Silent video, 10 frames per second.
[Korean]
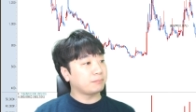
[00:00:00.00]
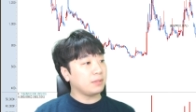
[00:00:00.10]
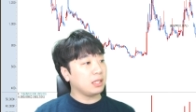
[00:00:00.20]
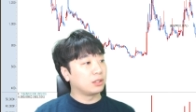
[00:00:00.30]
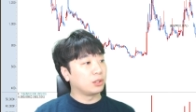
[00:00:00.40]

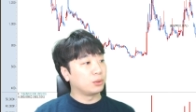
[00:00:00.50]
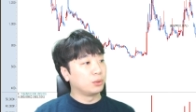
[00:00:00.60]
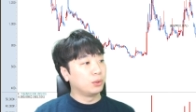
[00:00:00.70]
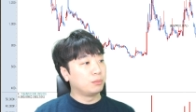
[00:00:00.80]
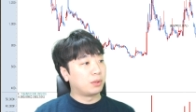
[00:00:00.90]

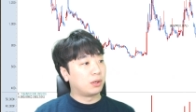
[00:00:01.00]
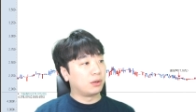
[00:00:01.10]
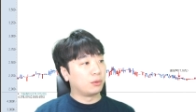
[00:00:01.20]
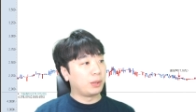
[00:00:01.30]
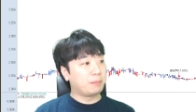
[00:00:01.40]
그리고
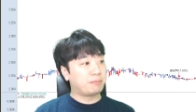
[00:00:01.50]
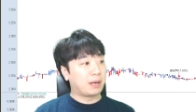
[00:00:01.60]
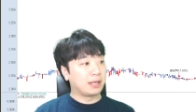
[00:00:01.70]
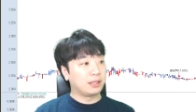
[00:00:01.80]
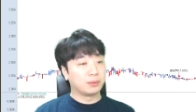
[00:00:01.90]
뭐
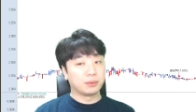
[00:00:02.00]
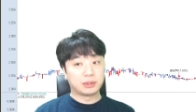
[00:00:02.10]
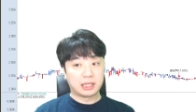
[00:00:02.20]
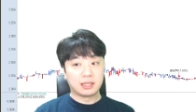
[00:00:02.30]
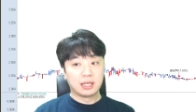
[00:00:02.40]

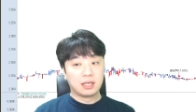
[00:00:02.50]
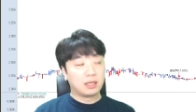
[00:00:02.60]
웹바이오젠